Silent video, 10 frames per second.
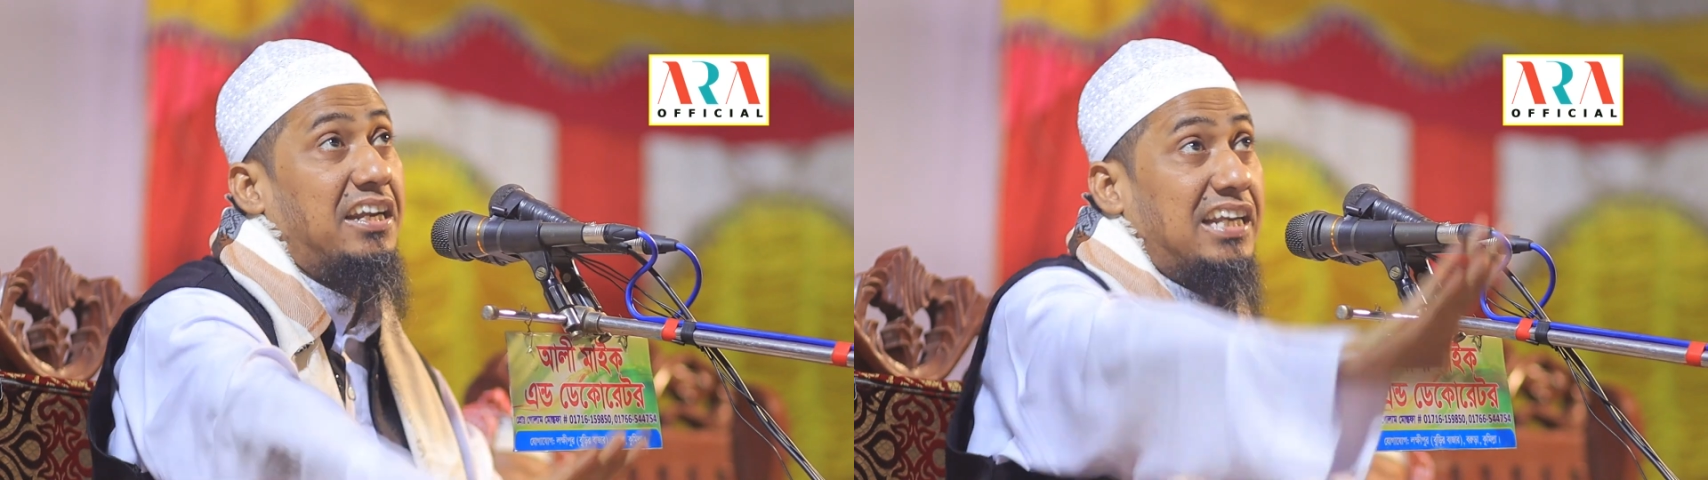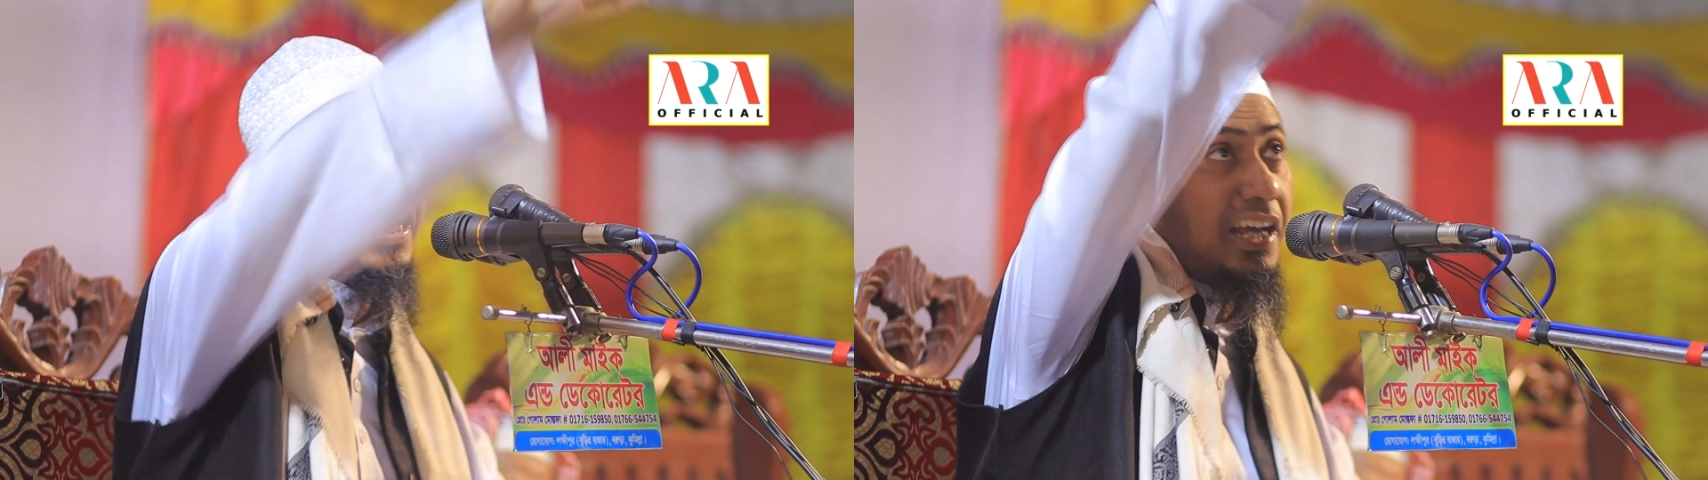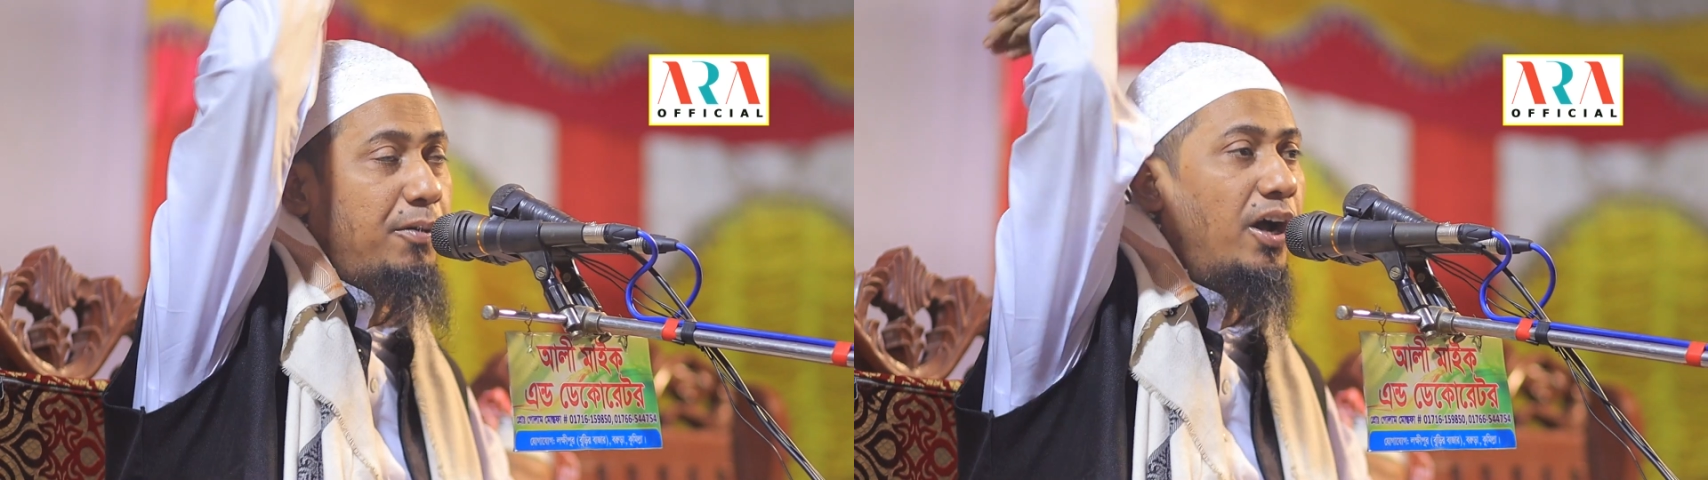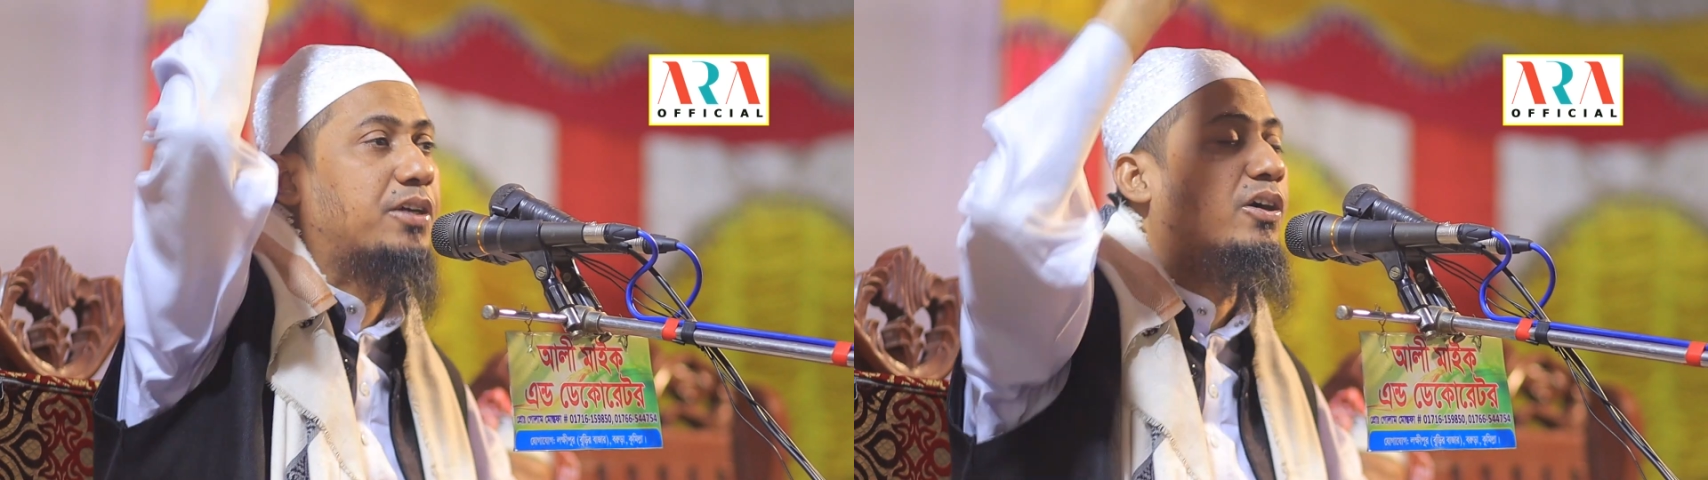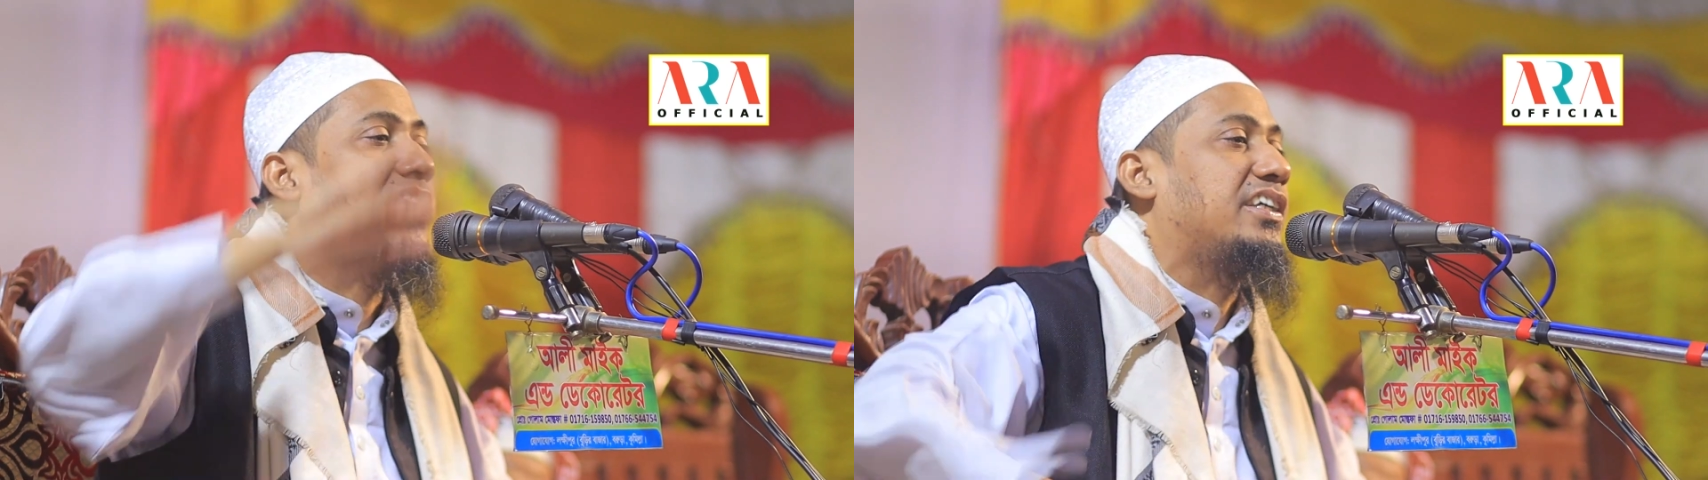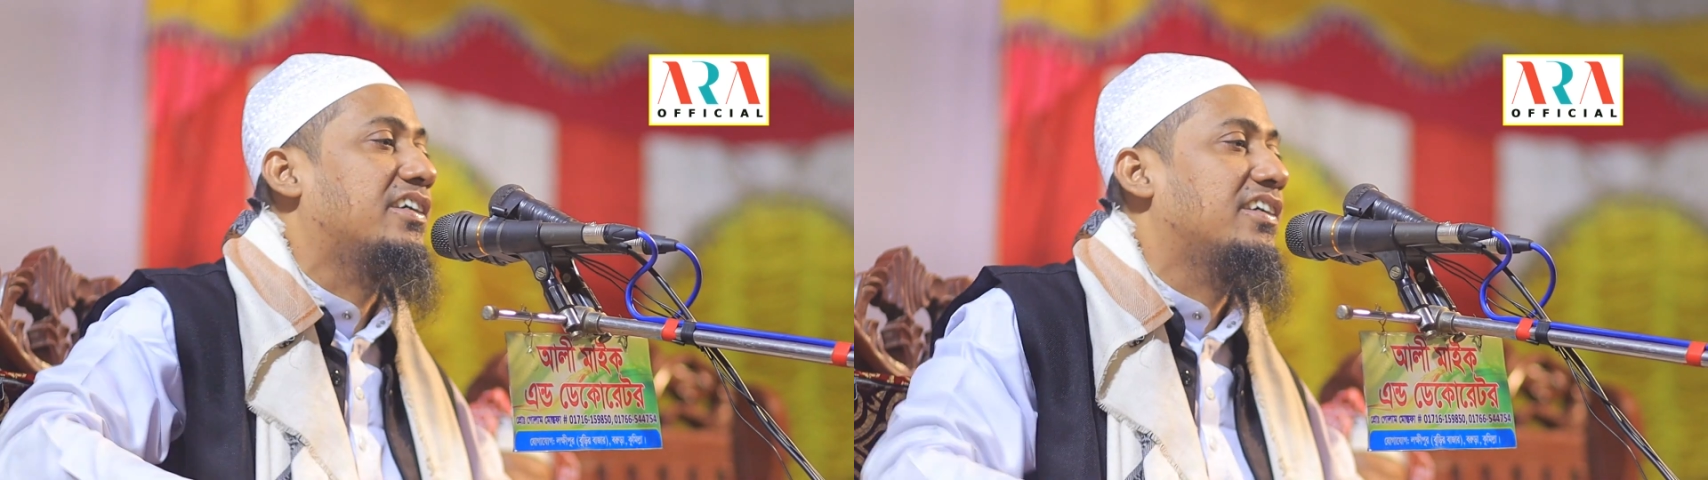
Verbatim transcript: আল্লাহকে ভয় করি